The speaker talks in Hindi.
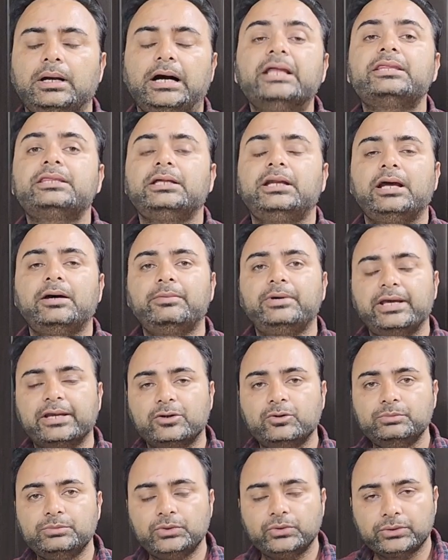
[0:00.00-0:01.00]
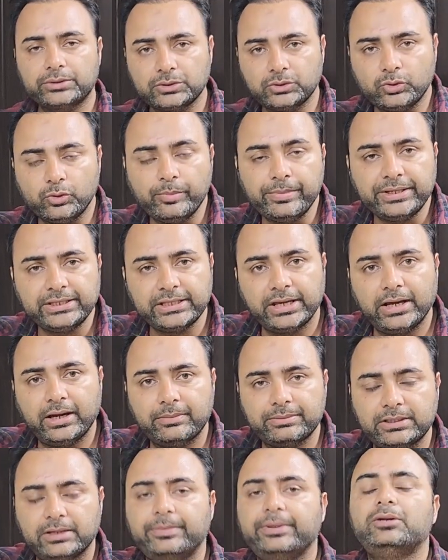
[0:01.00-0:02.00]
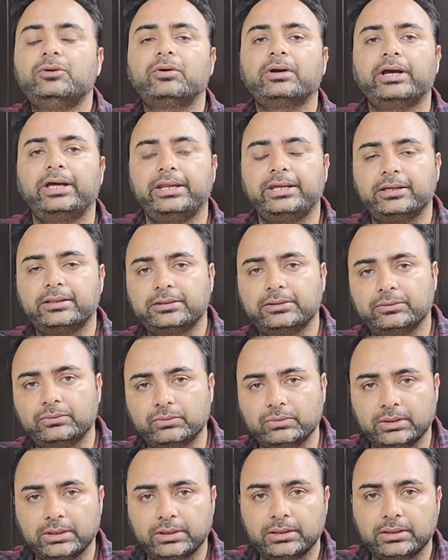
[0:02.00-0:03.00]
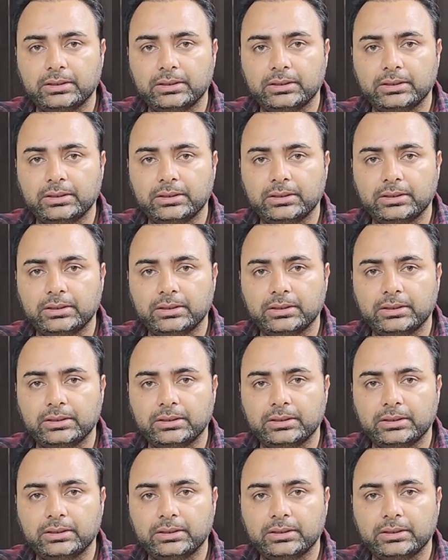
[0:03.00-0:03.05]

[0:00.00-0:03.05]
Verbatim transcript: अस्सलाम वालेकुम दोस्तों उम्मीद है आप सभी लोग खैरियत से होंगे